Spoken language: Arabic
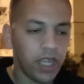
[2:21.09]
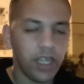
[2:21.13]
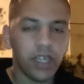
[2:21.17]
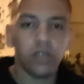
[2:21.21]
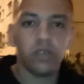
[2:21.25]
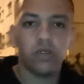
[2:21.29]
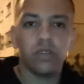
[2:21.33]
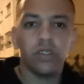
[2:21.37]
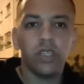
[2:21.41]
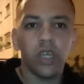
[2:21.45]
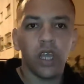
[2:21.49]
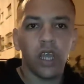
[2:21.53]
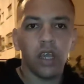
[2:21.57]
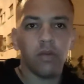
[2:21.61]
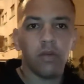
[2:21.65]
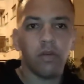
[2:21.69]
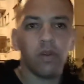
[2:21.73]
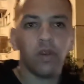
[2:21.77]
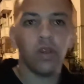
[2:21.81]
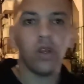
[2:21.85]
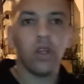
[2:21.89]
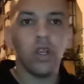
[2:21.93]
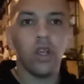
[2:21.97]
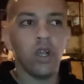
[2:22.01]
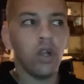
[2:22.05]
حنا
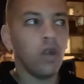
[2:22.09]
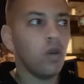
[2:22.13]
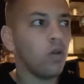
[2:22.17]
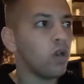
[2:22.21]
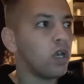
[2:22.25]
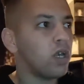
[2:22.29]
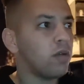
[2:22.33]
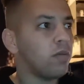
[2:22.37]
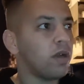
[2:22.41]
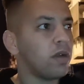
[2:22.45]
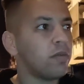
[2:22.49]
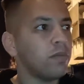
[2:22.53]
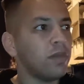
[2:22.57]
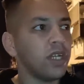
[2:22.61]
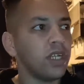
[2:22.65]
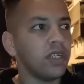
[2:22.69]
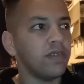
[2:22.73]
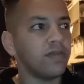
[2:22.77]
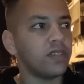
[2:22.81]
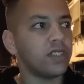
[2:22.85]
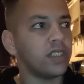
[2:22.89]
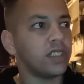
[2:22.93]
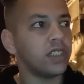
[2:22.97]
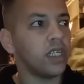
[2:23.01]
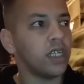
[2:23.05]
قدامه هو كبر
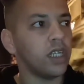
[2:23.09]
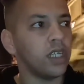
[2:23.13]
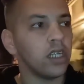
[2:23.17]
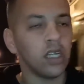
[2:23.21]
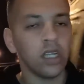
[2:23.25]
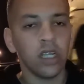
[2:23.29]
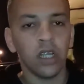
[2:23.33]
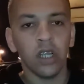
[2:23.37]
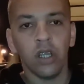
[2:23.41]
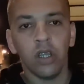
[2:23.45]
مني في السن